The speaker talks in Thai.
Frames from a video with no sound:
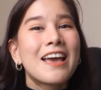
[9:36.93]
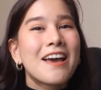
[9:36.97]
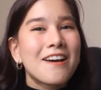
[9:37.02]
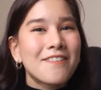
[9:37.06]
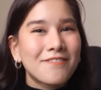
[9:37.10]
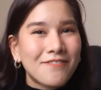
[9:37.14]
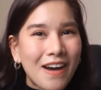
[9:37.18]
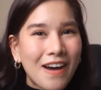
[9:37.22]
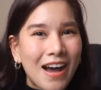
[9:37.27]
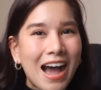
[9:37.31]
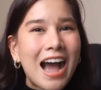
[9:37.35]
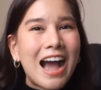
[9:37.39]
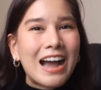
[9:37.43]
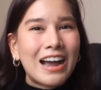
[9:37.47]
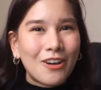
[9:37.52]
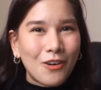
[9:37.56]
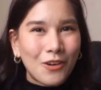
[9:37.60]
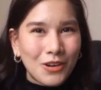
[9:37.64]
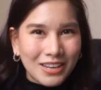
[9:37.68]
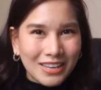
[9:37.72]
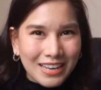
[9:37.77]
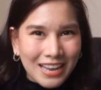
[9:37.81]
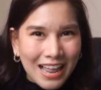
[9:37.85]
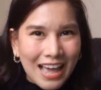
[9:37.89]
ฝากก
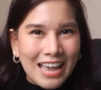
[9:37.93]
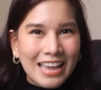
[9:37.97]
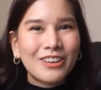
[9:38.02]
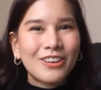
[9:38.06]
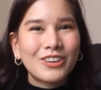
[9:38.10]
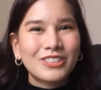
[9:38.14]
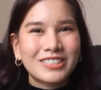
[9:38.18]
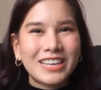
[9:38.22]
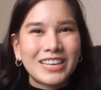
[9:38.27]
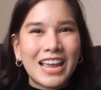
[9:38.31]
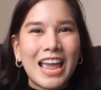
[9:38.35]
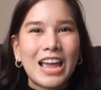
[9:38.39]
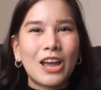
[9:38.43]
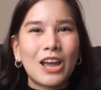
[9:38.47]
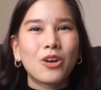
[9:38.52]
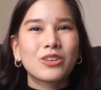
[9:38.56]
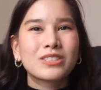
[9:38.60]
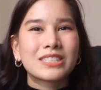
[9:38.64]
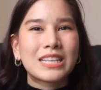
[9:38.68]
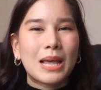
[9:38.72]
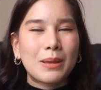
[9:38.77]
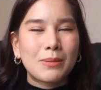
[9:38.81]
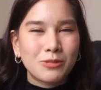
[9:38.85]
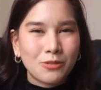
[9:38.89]
ดไลค์กดแชร์กด
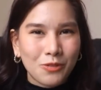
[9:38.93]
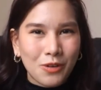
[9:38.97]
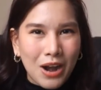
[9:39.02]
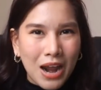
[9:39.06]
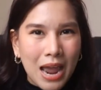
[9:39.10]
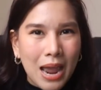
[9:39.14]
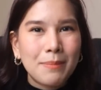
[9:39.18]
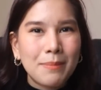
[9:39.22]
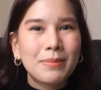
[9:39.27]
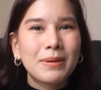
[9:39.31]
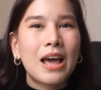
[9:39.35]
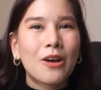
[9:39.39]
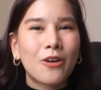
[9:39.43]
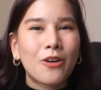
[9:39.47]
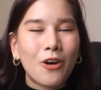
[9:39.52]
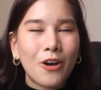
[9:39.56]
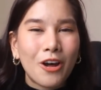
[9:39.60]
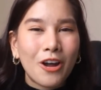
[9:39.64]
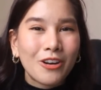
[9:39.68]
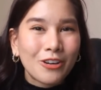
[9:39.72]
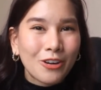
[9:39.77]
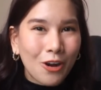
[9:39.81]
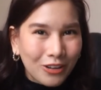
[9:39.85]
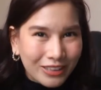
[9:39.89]
subscribe แล้วก็
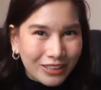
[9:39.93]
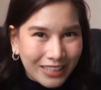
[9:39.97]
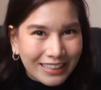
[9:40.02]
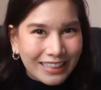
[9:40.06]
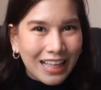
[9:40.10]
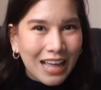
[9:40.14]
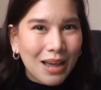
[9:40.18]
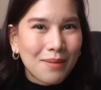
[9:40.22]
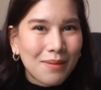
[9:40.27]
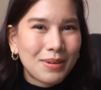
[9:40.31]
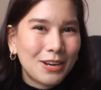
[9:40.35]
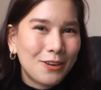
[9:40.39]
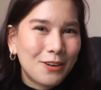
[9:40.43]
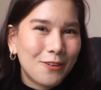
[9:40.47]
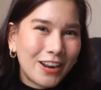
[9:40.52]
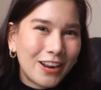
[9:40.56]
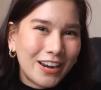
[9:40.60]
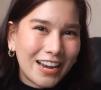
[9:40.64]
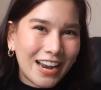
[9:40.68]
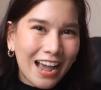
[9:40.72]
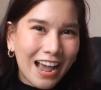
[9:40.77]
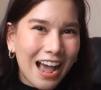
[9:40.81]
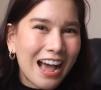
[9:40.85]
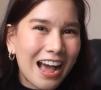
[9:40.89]
รอติดตามกันด้วย
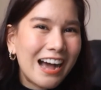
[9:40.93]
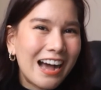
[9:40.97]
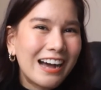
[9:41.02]
นะคะ